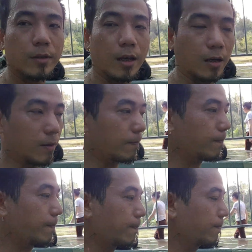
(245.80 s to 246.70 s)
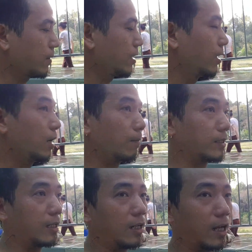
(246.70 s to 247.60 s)
Dạ.
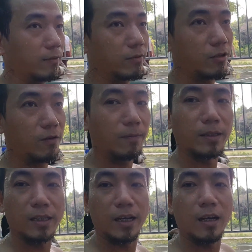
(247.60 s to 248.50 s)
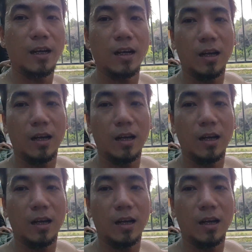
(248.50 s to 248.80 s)
Sẽ đi lên xíu nữa mình sẽ